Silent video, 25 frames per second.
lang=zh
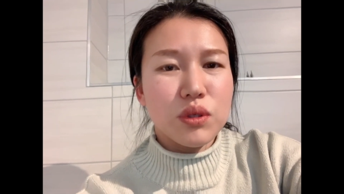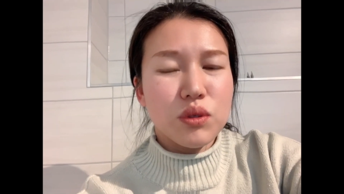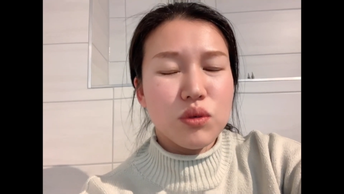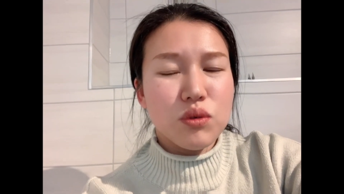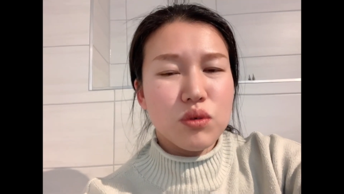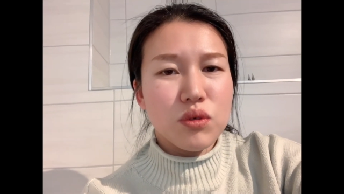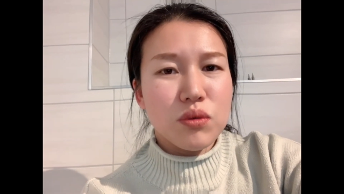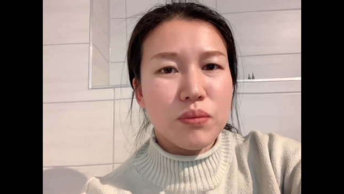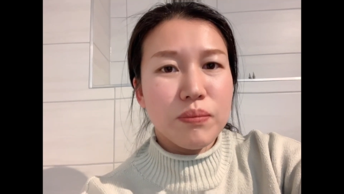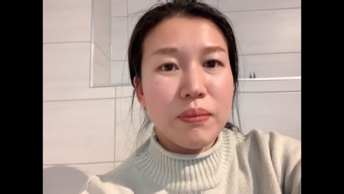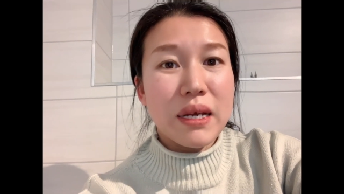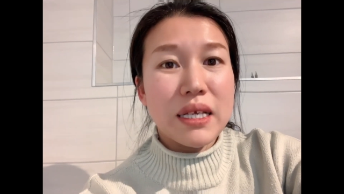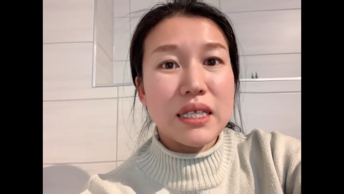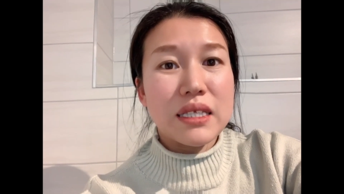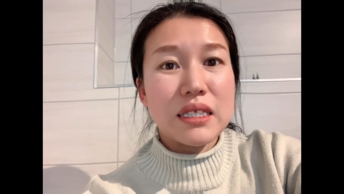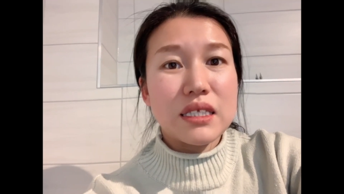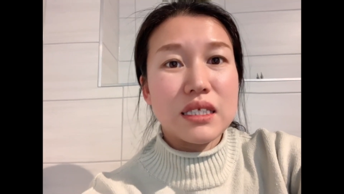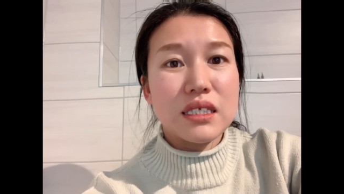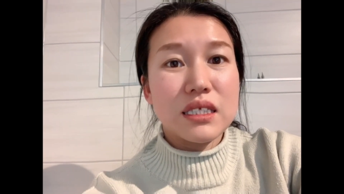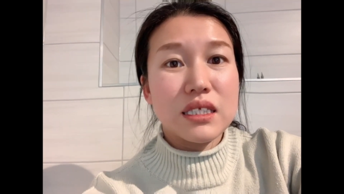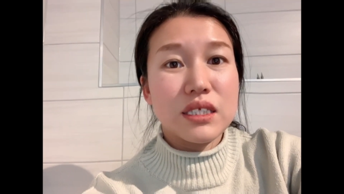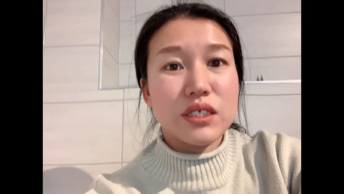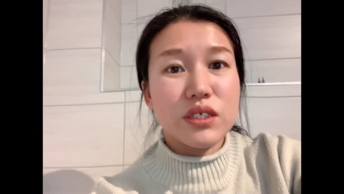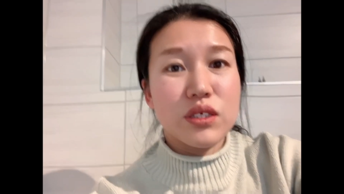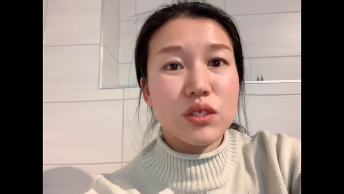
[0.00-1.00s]
就是办
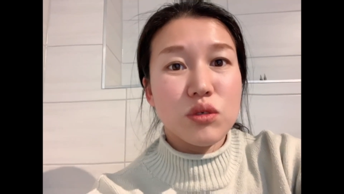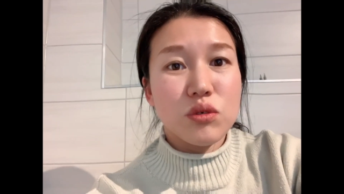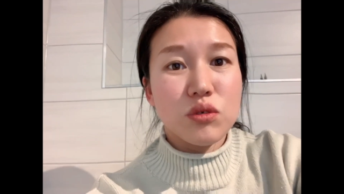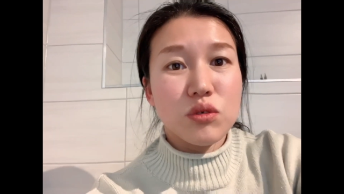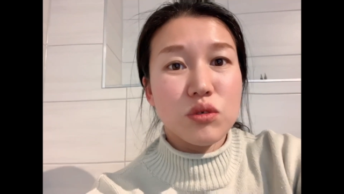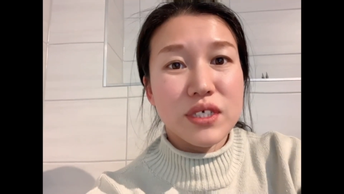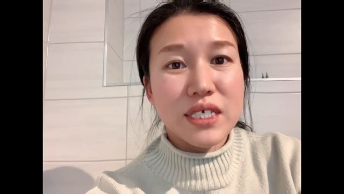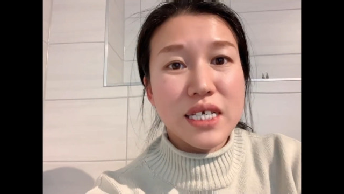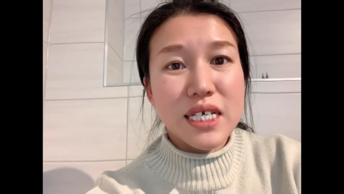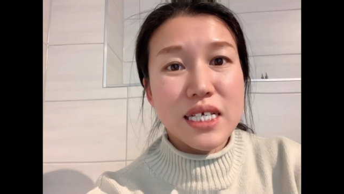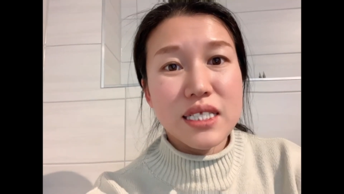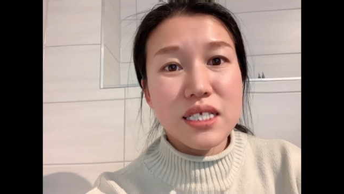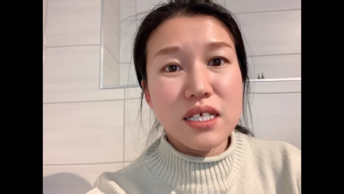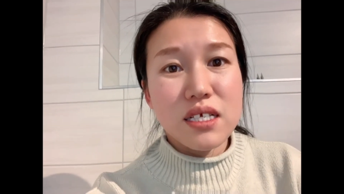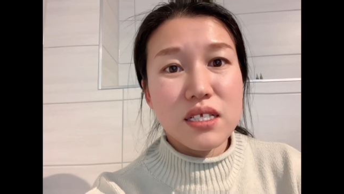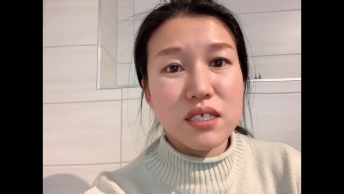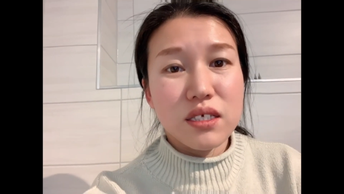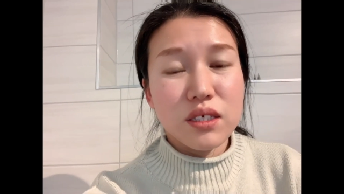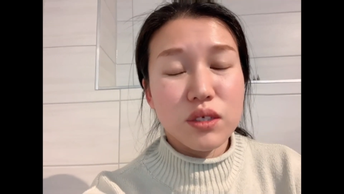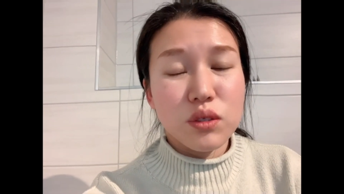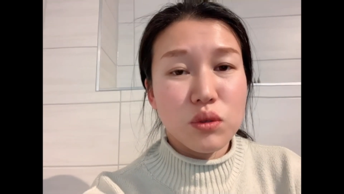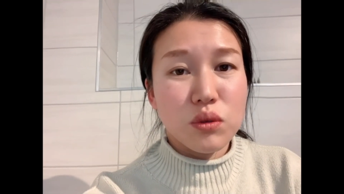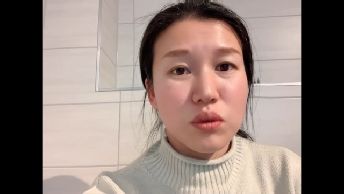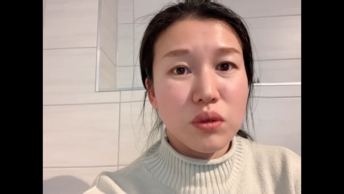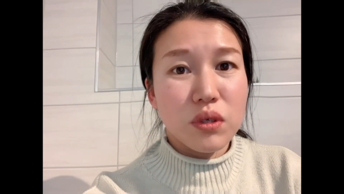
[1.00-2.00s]
就是签证这个
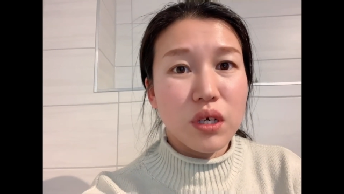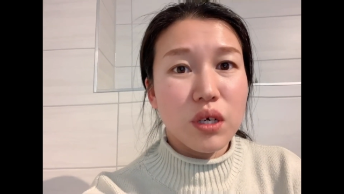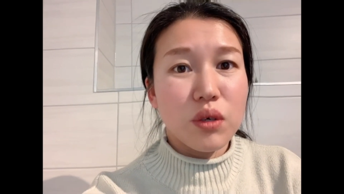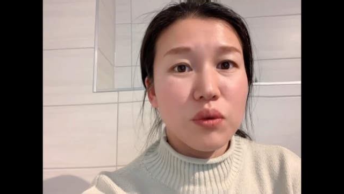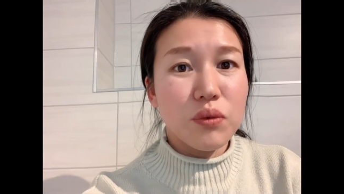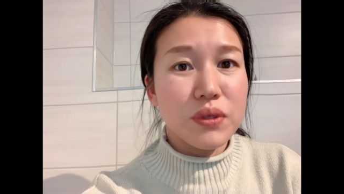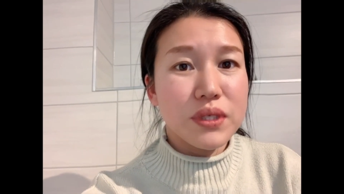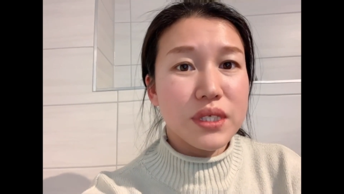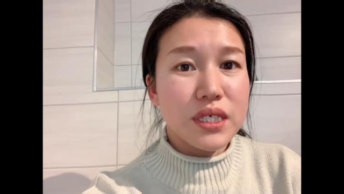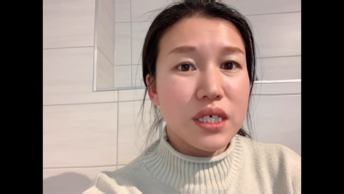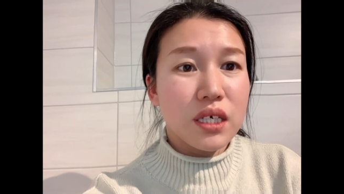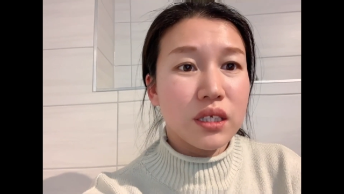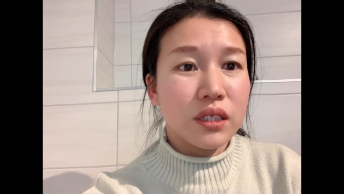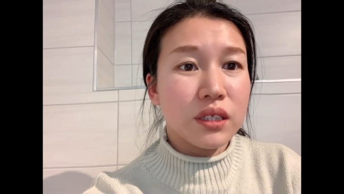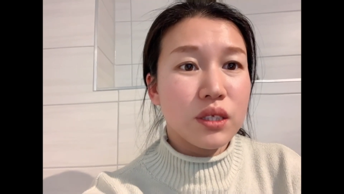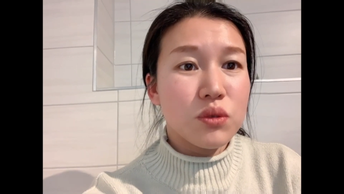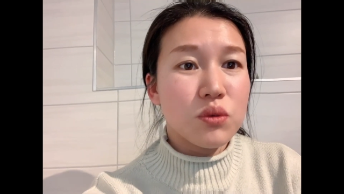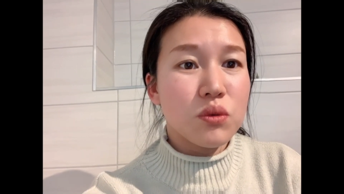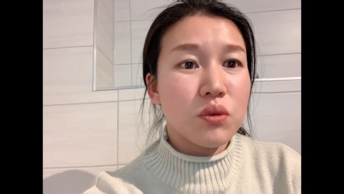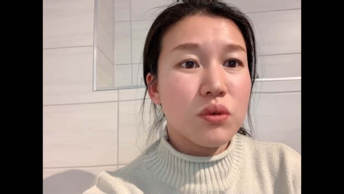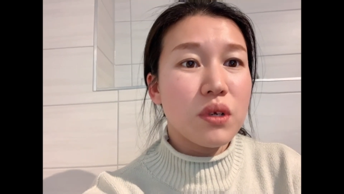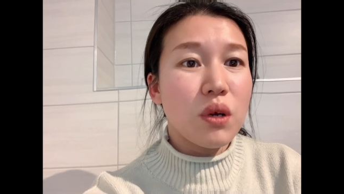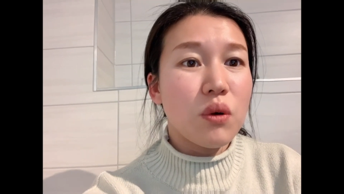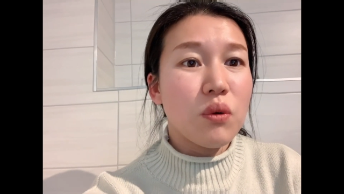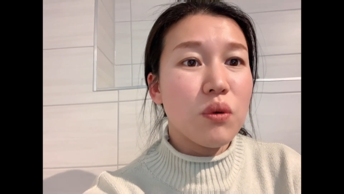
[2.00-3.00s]
女的跟我讲，她
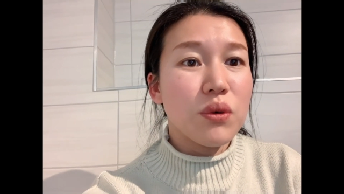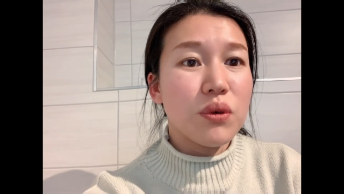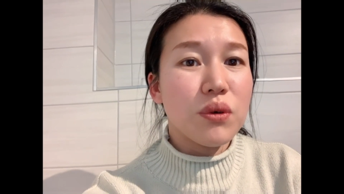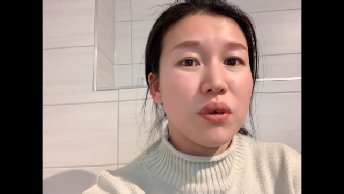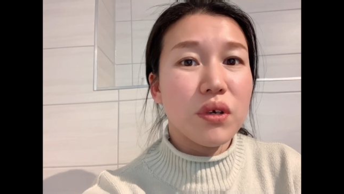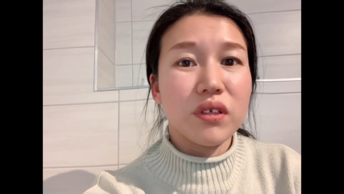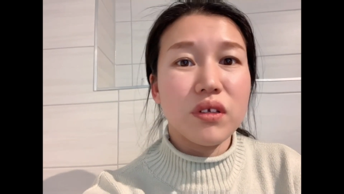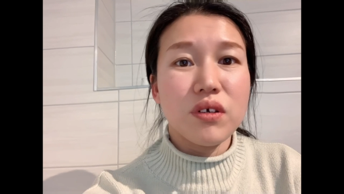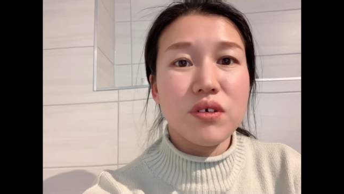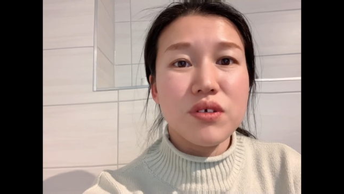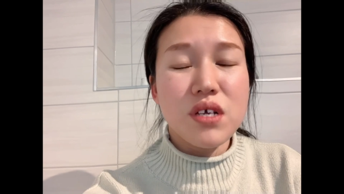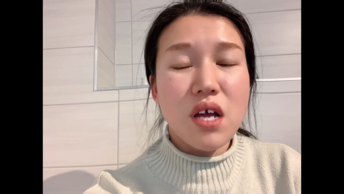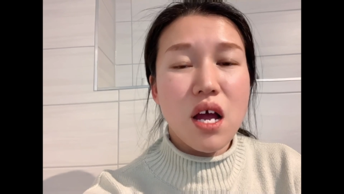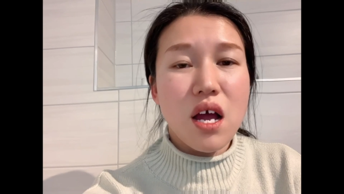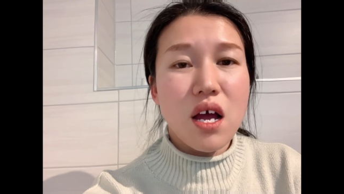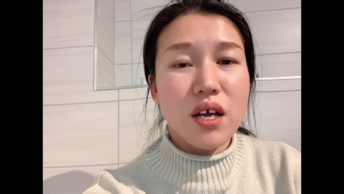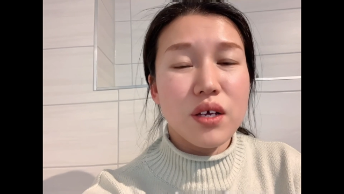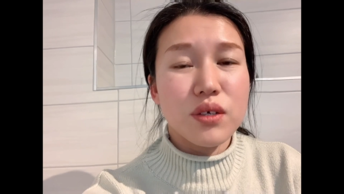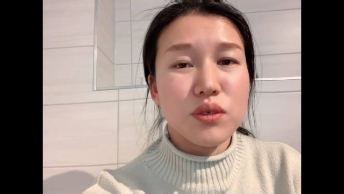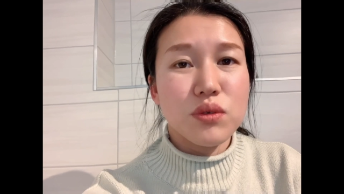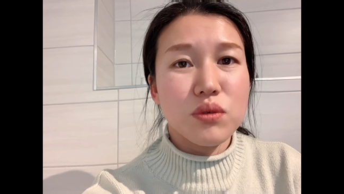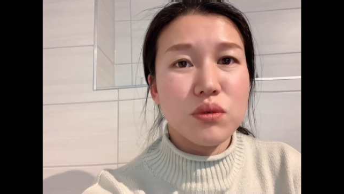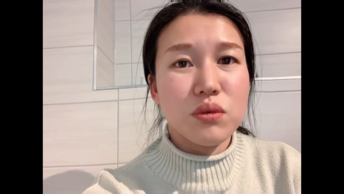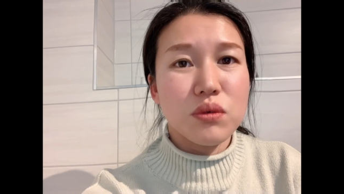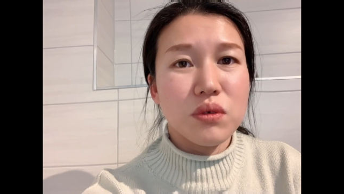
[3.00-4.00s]
说让我女儿到上海
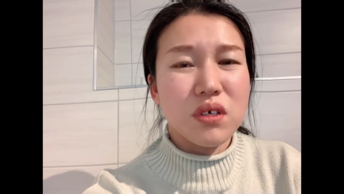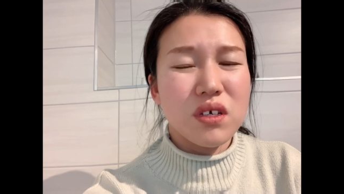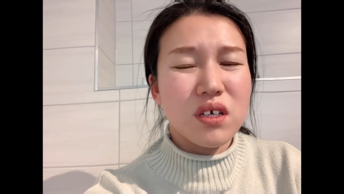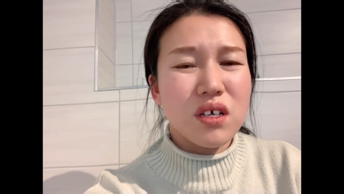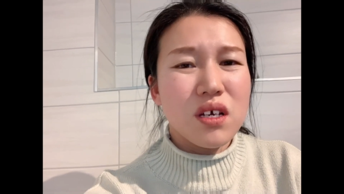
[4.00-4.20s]
去。